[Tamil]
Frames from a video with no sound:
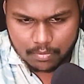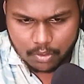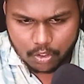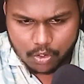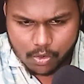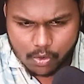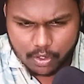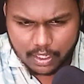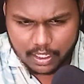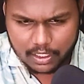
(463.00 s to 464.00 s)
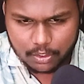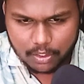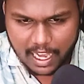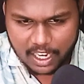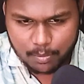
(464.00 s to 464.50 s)
ஓ ஓகே ஏதோ
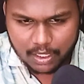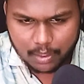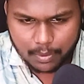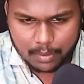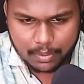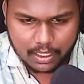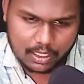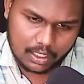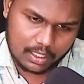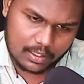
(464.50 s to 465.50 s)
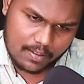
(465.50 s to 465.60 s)
ஏரோ மார்க் பாயிண்ட் பண்ணி கட்டுறாங்க